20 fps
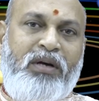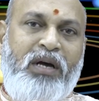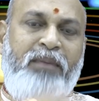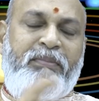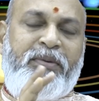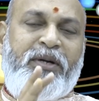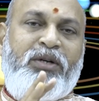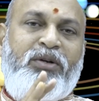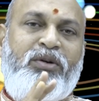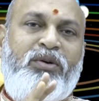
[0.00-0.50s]
ఆ
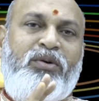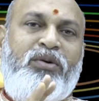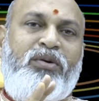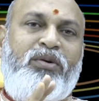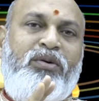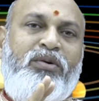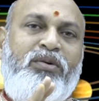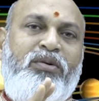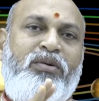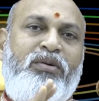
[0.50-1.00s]
పనిలో
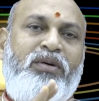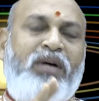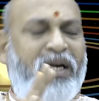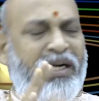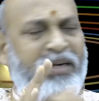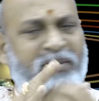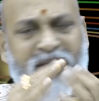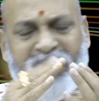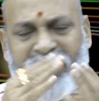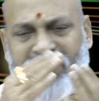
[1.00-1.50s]

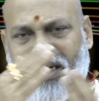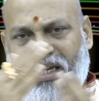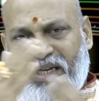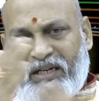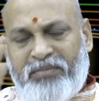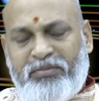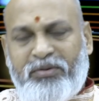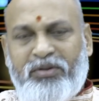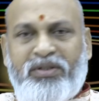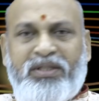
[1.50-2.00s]
అంటే మనకు
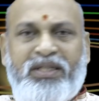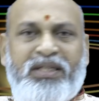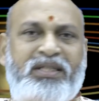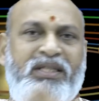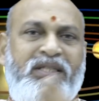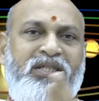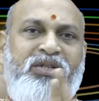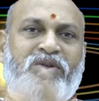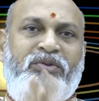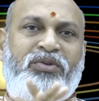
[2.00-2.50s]
చాలా పనులు
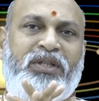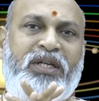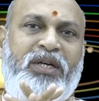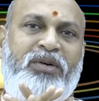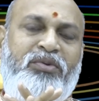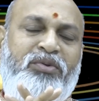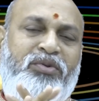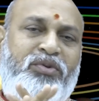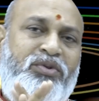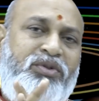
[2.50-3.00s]
సక్సెస్
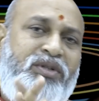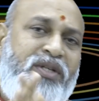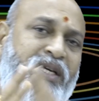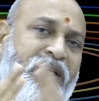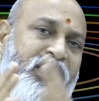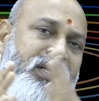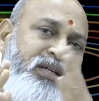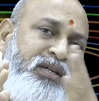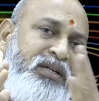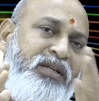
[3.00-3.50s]
అవుతాయి
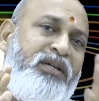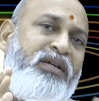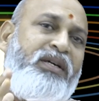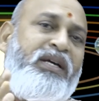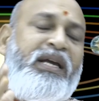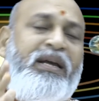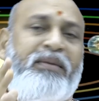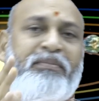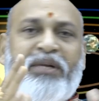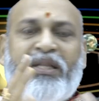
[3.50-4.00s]
ఒక్కోసారి
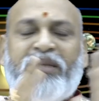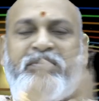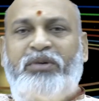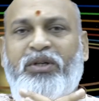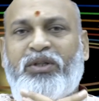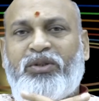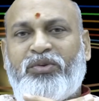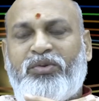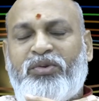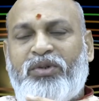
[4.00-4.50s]
ఇబ్బంది
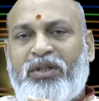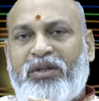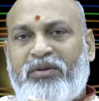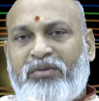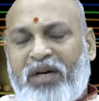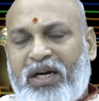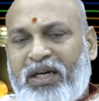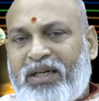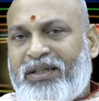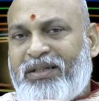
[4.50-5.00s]
పడుతూ
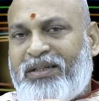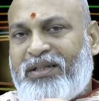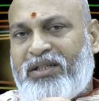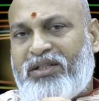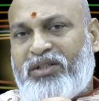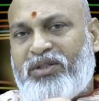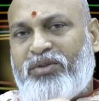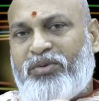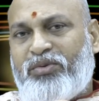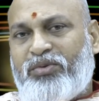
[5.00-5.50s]
ఉంటాం
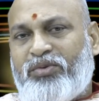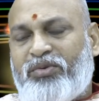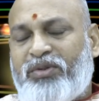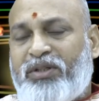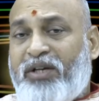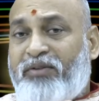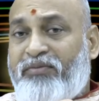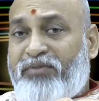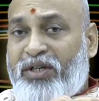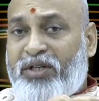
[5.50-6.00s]
ఆటంకాలు
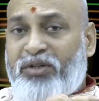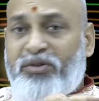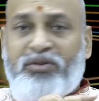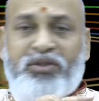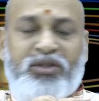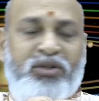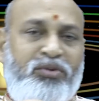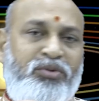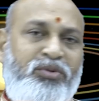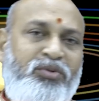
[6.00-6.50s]
జరుగుతుంటాయి
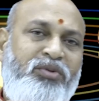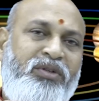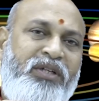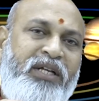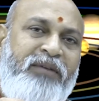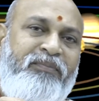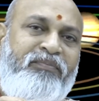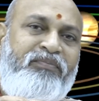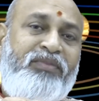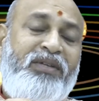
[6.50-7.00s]
ఫెయిల్యూర్స్ అవుతూ
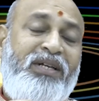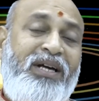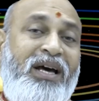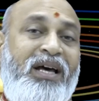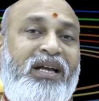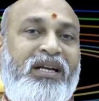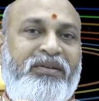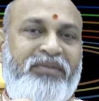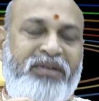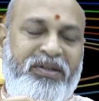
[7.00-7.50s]
ఉంటాయి
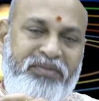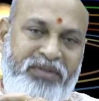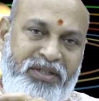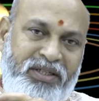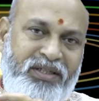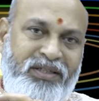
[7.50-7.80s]
కారణం ఏమిటి